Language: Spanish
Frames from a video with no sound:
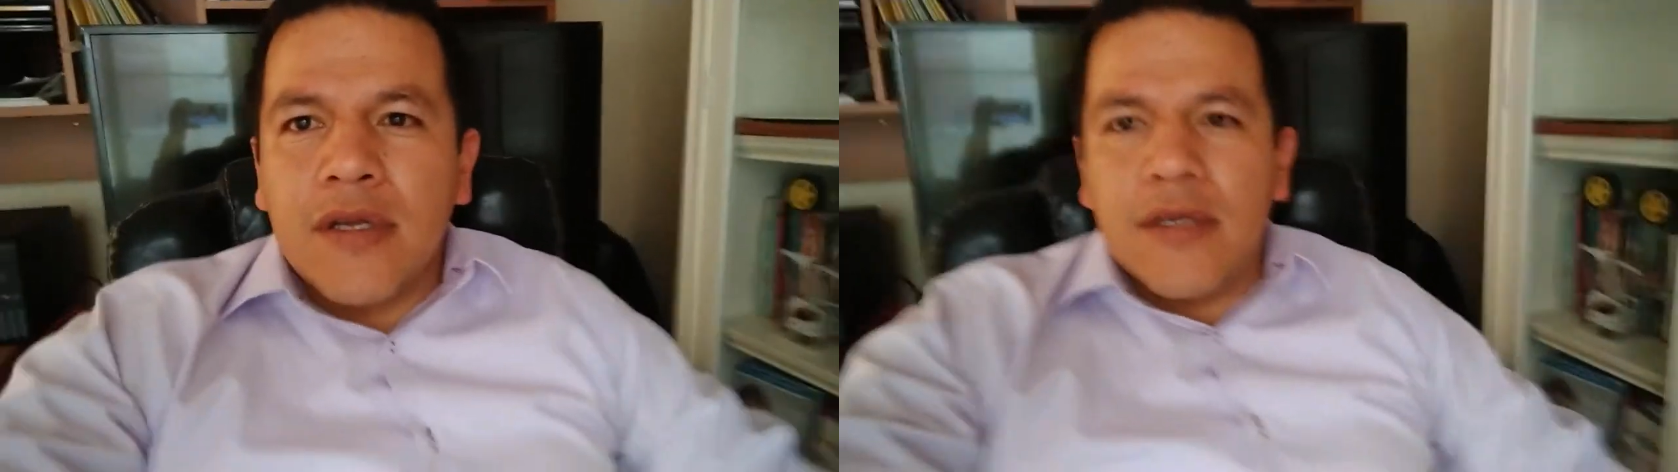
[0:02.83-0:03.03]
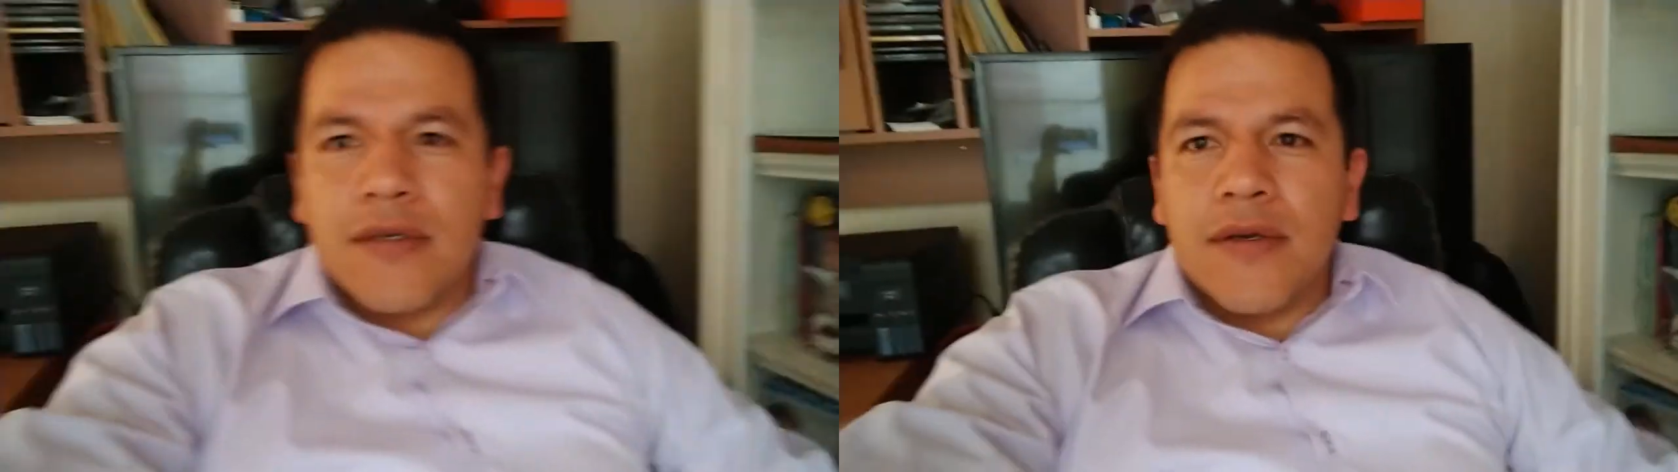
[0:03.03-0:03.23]

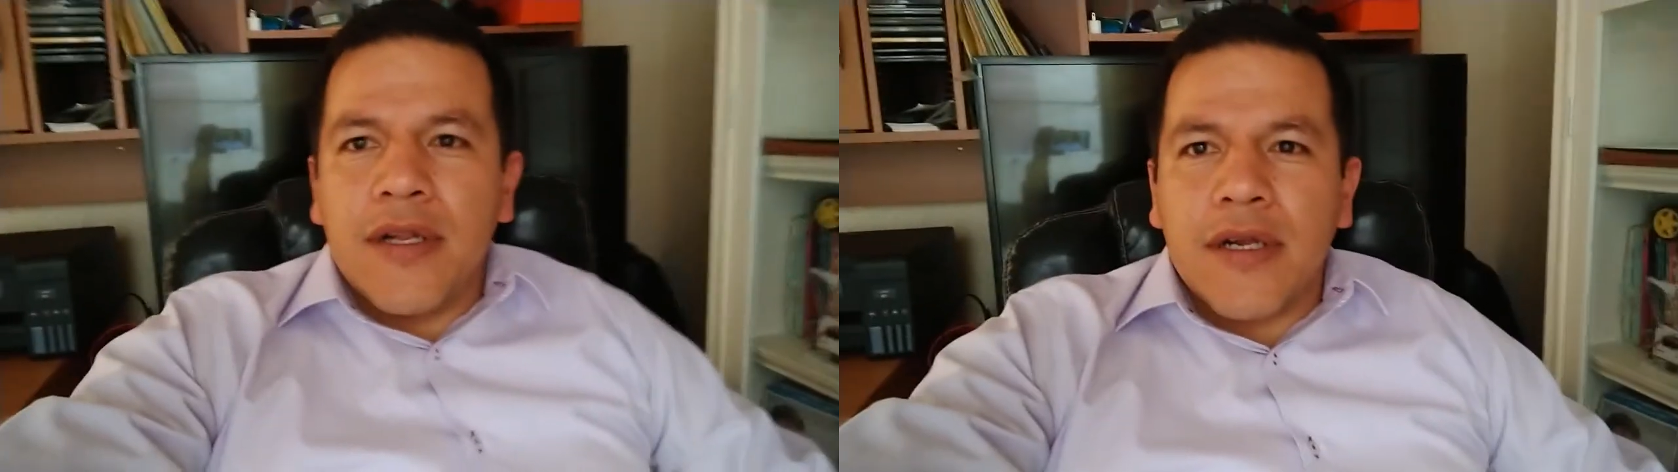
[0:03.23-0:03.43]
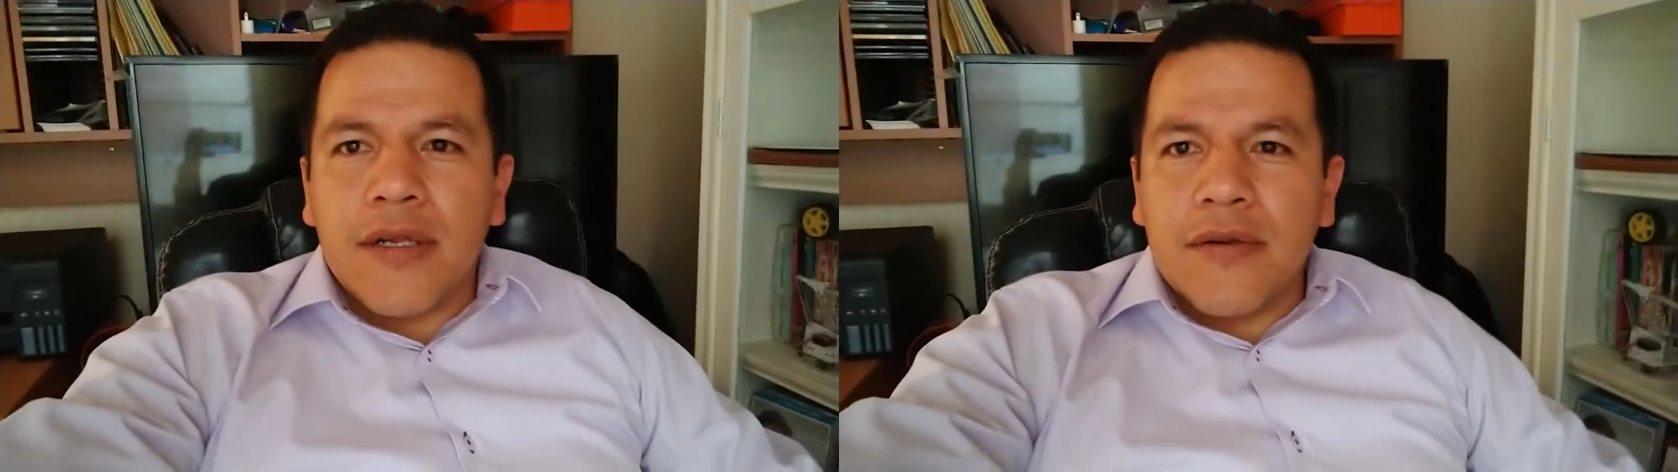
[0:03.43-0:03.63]
y soy
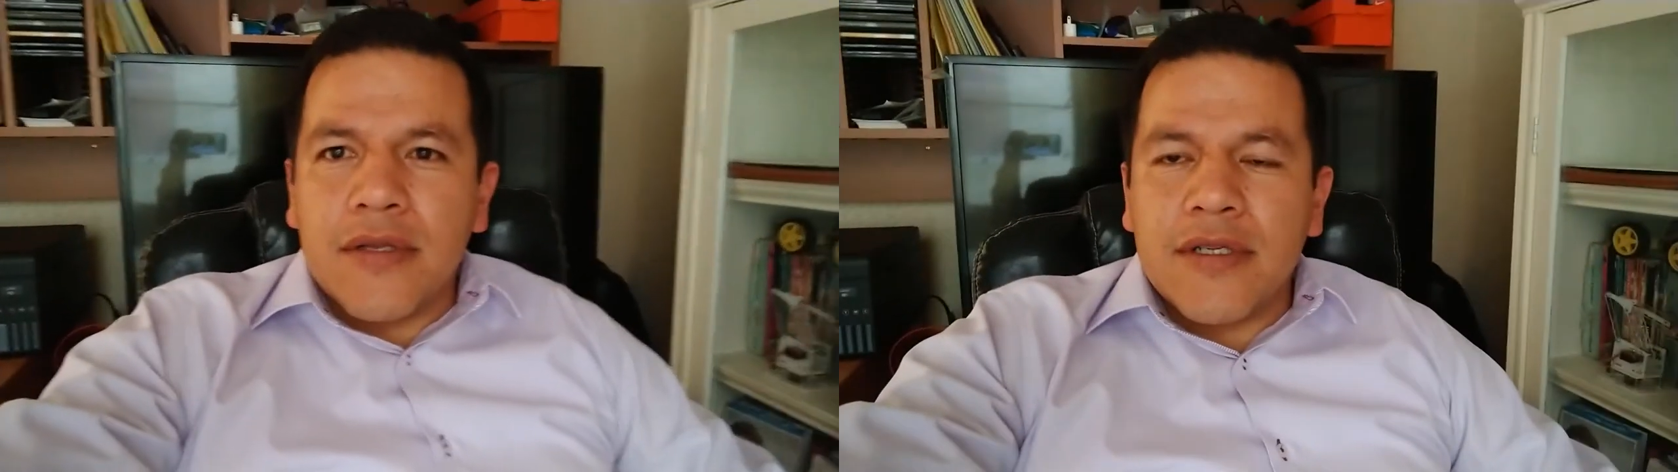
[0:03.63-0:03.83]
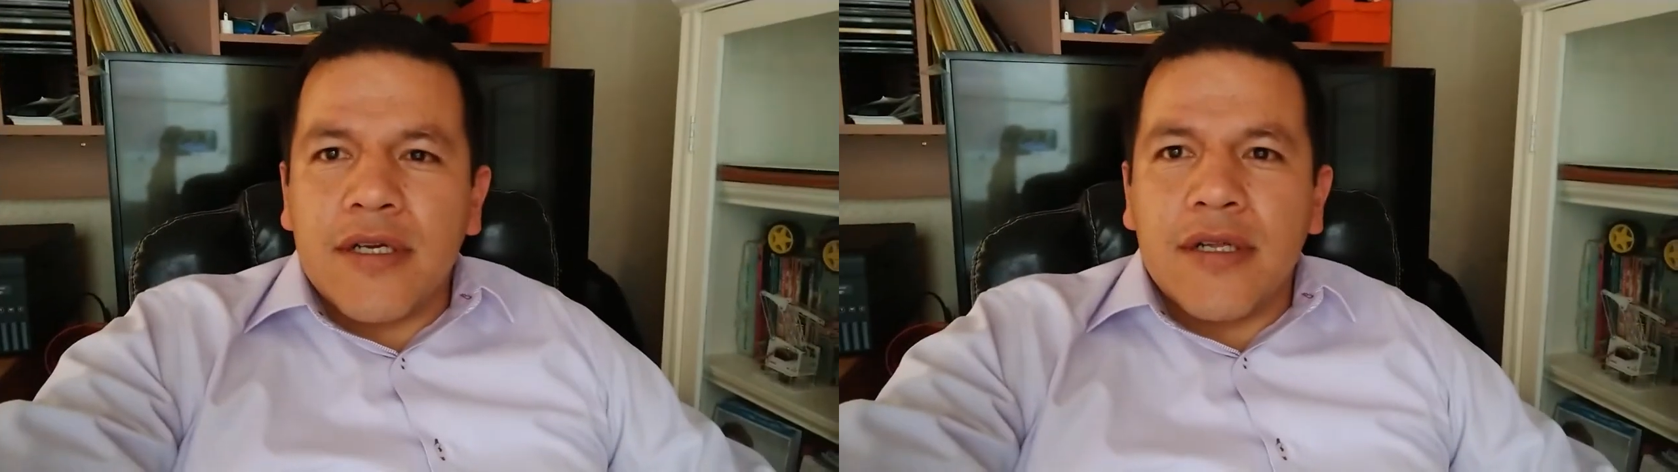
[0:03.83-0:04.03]
el creador
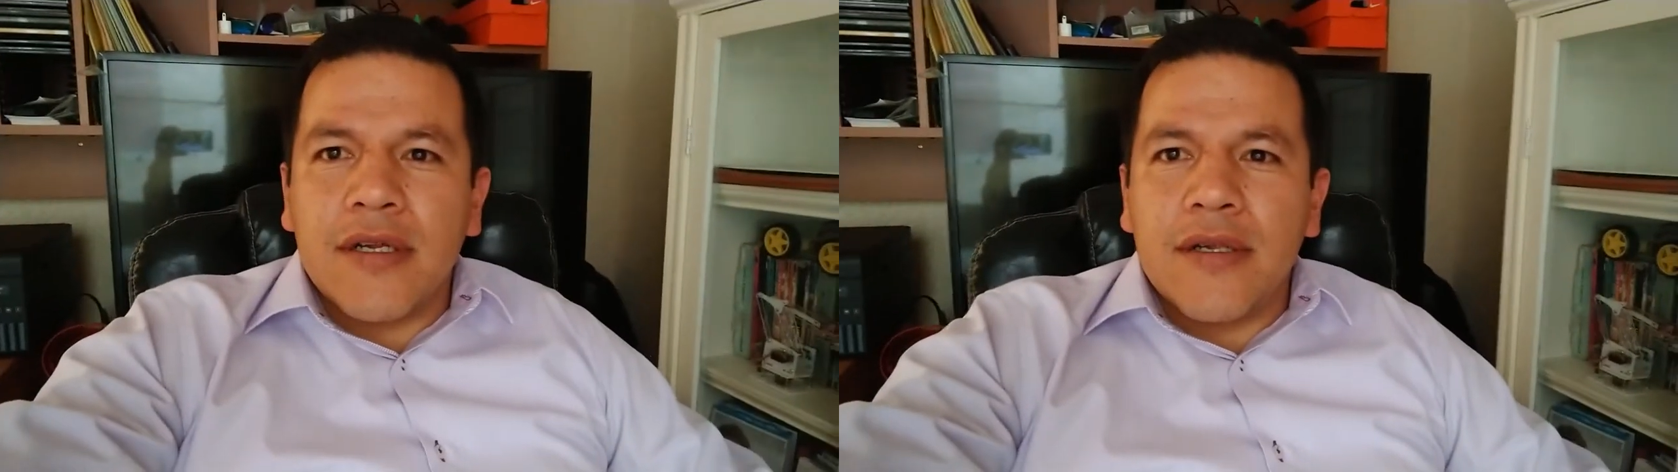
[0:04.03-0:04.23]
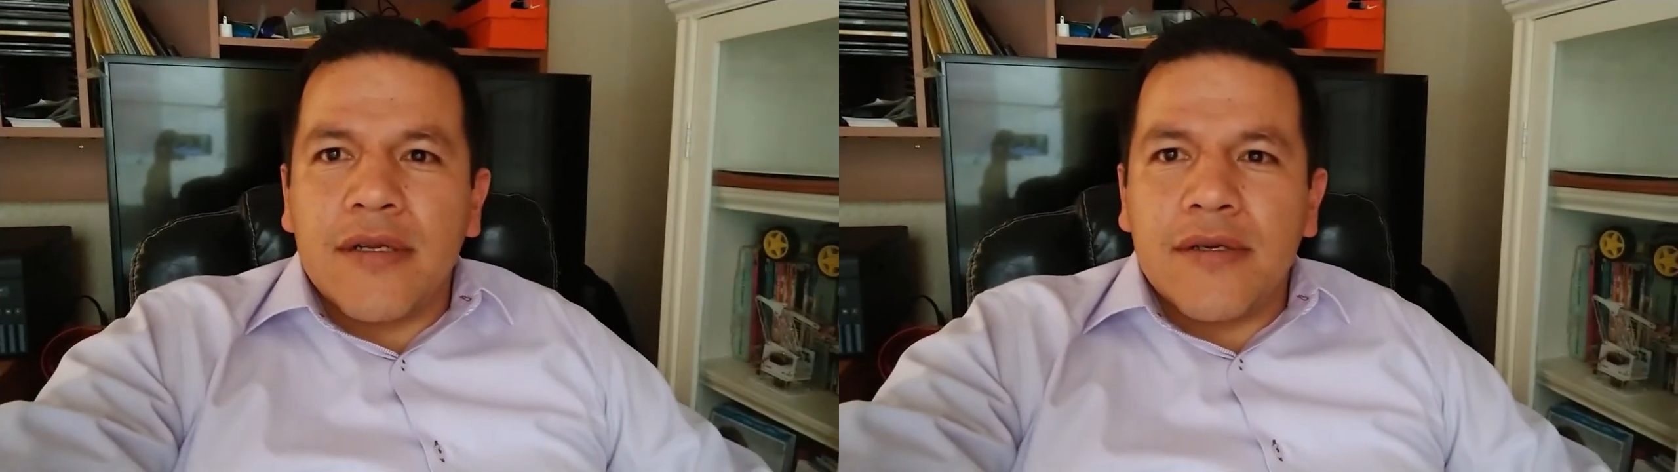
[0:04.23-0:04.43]
de este
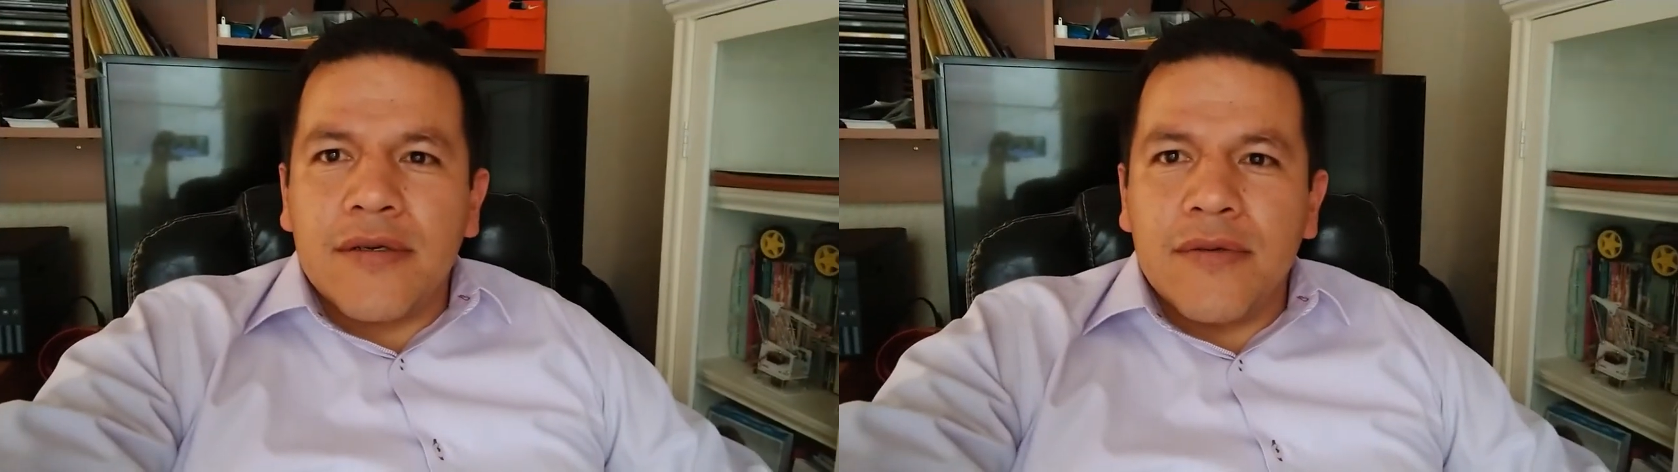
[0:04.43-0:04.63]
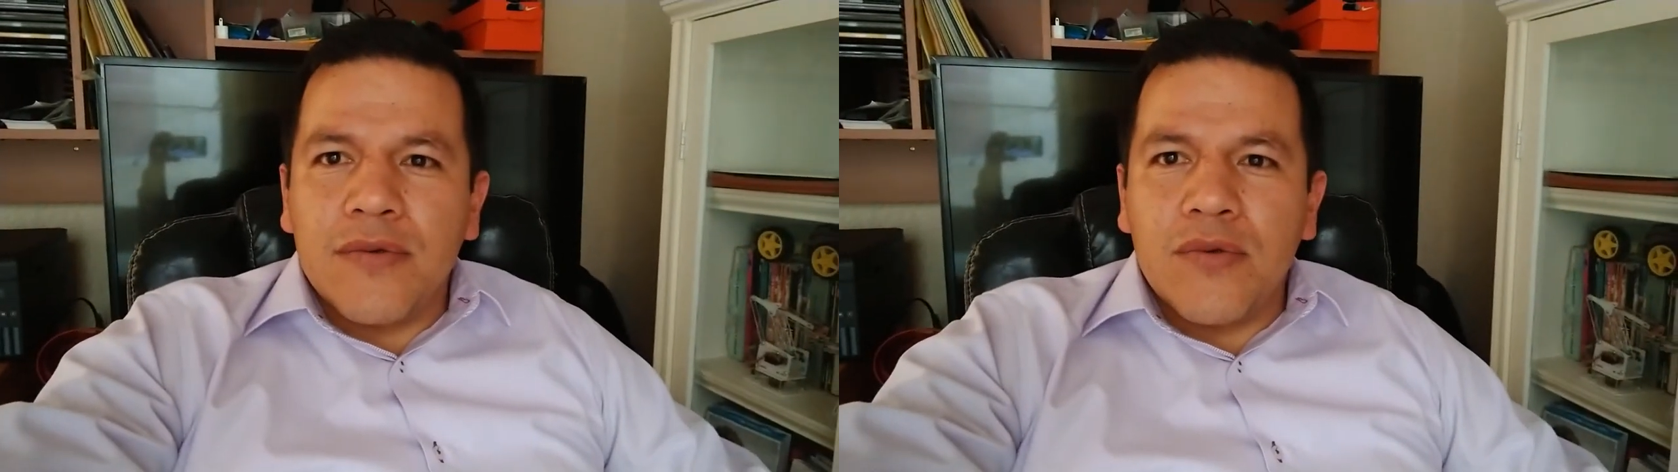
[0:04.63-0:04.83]
canal de
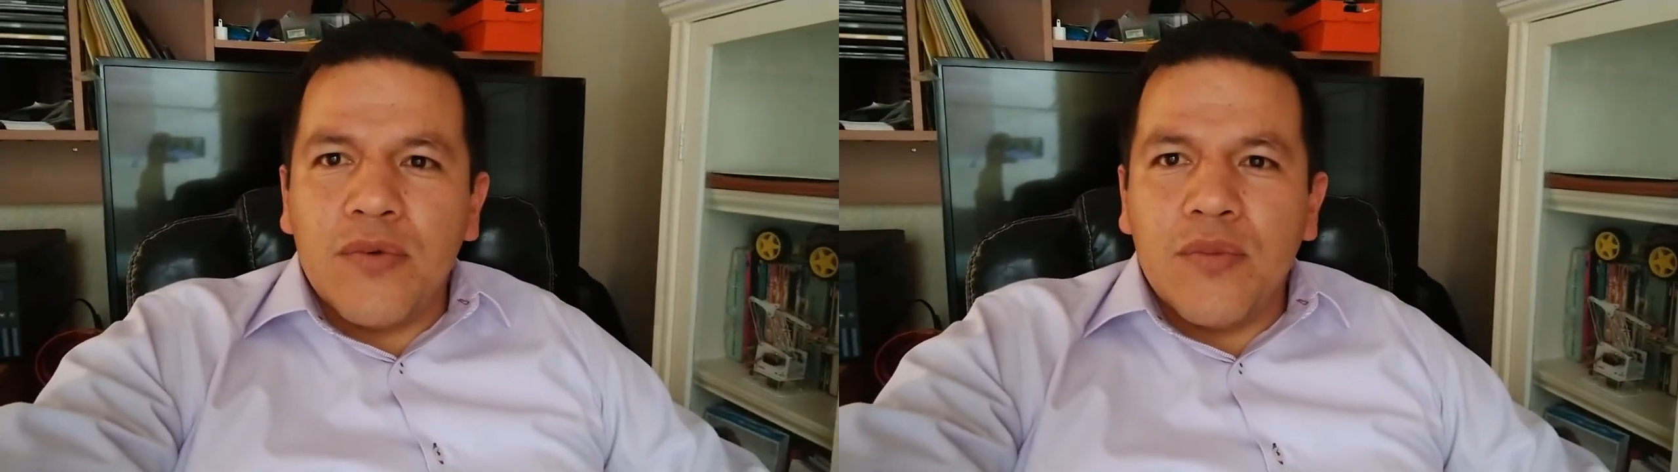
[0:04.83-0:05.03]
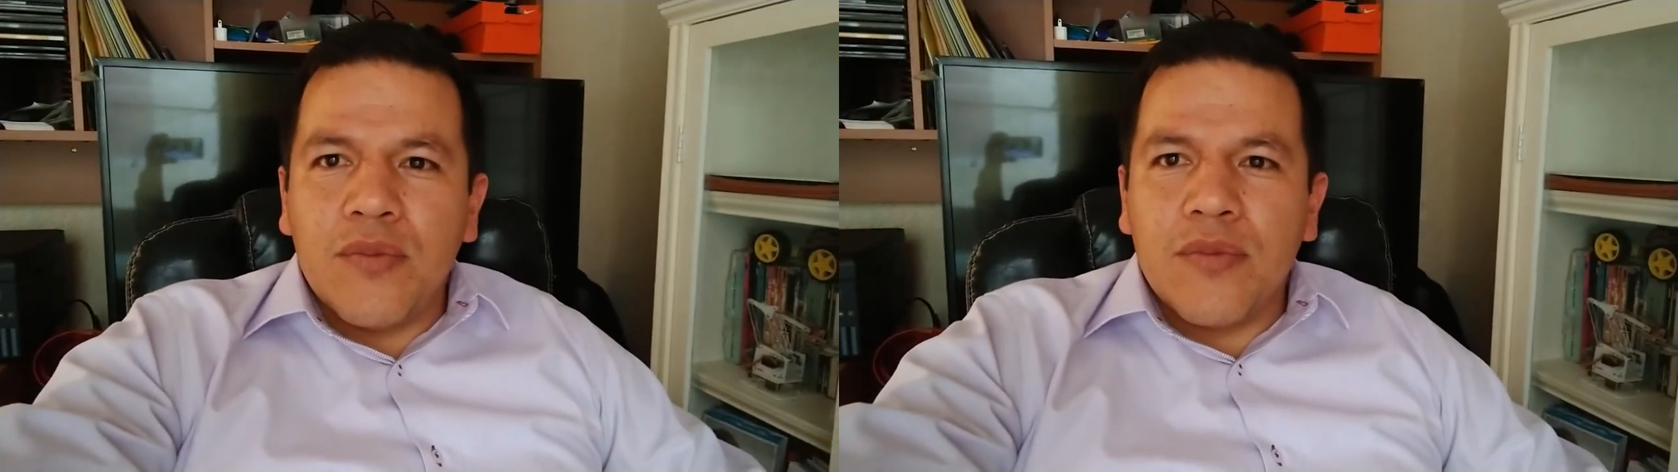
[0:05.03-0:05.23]

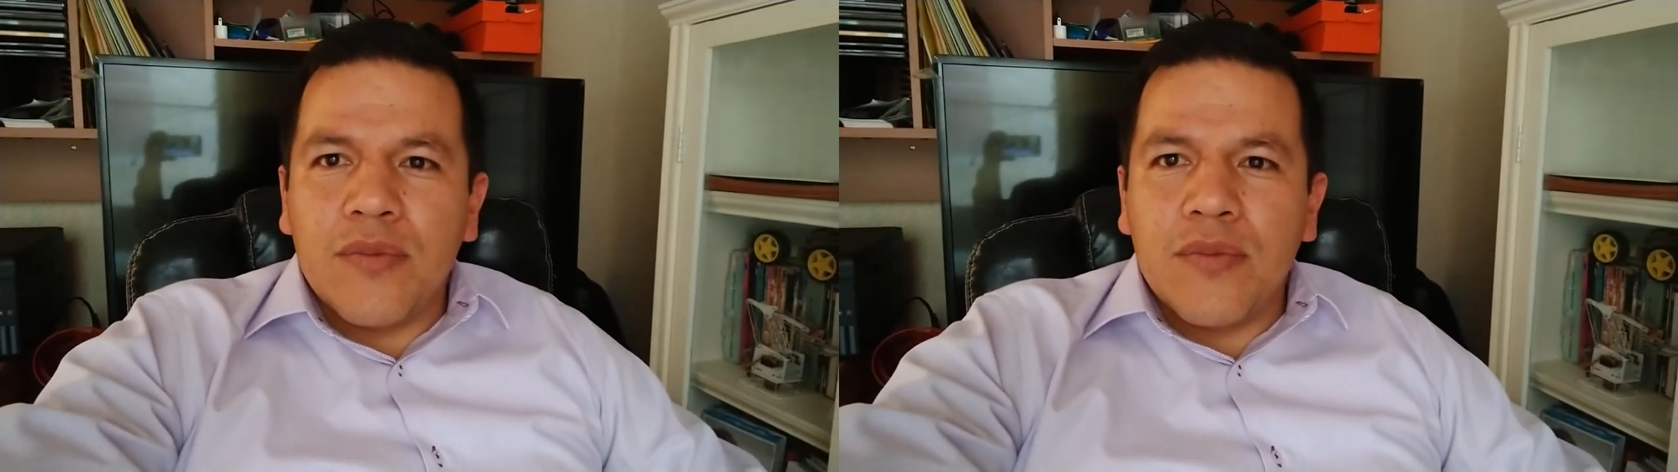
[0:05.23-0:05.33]
YouTube